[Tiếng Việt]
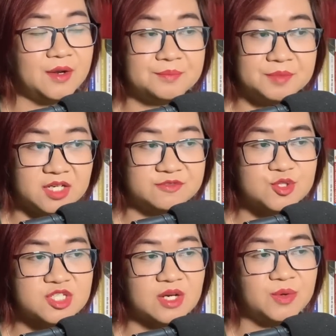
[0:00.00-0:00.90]
10
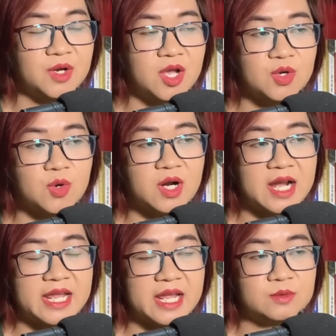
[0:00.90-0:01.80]
phút sau, cô
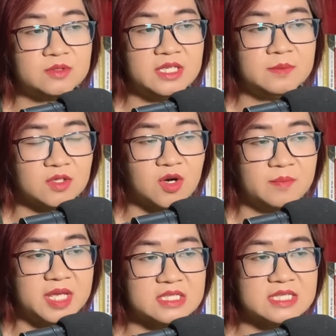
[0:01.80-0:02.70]
gái áo tím có
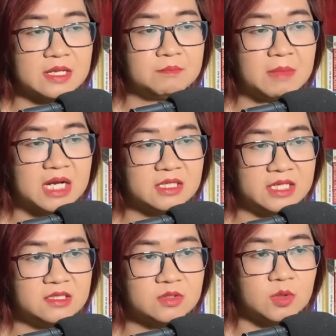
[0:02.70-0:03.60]
biệt danh Băng
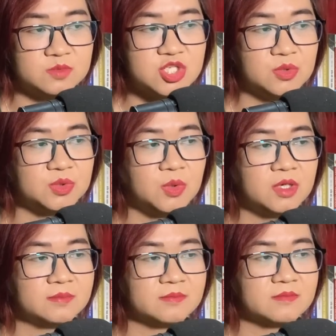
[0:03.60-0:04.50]
Ninh cũng chịu thua.
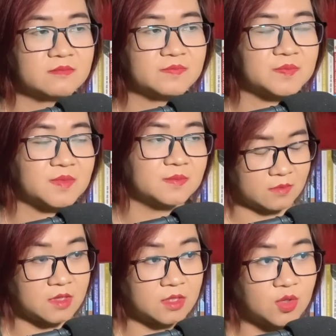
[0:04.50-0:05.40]

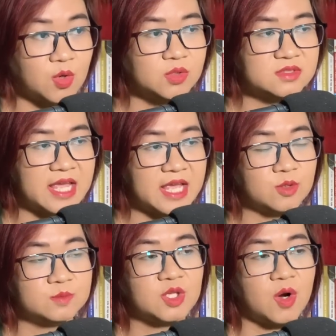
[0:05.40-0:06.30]
Cô ta
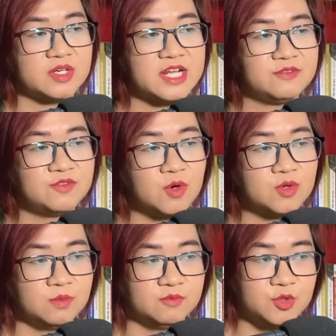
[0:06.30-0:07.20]
cũng tỏ ra vô
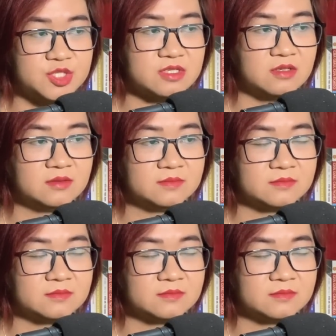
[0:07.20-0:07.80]
cùng vui sướng.